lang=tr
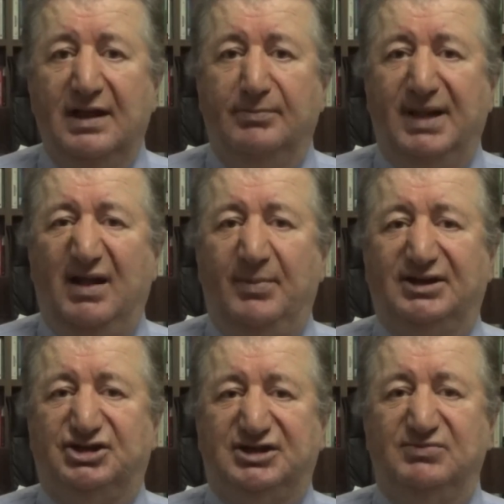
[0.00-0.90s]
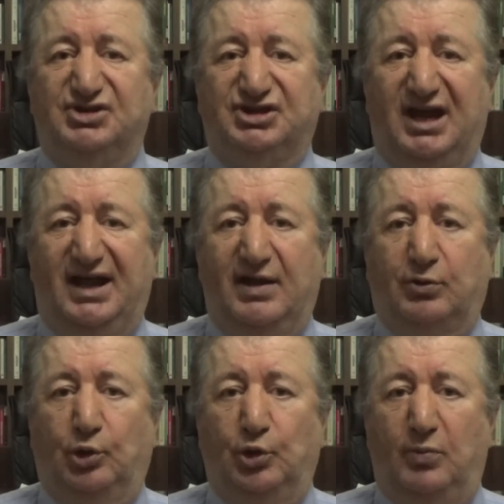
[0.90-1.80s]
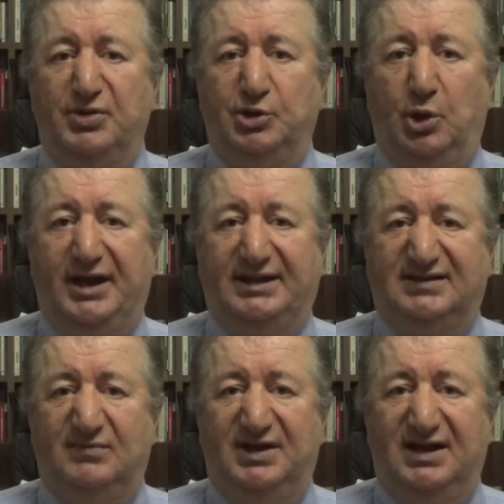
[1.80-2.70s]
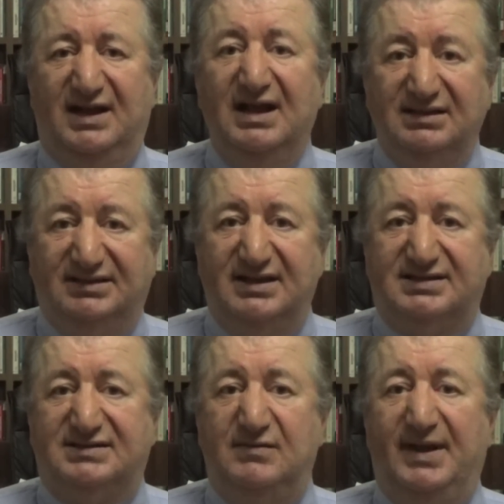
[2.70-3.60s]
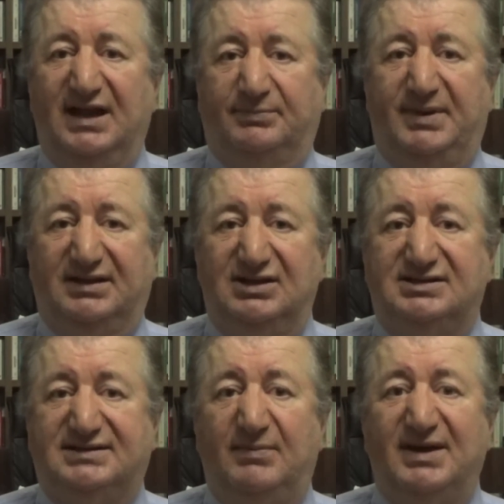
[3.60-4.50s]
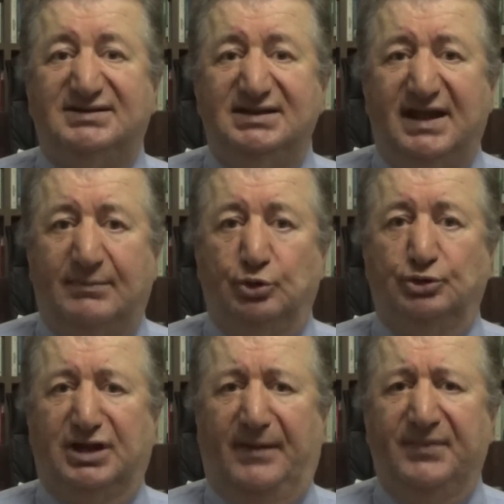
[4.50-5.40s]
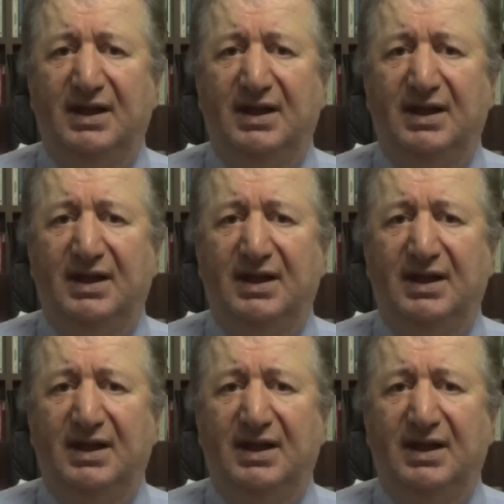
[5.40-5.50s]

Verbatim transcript: Mehmet Şimşek ekonomi yönetimini teslim etmek istemesi de bundan.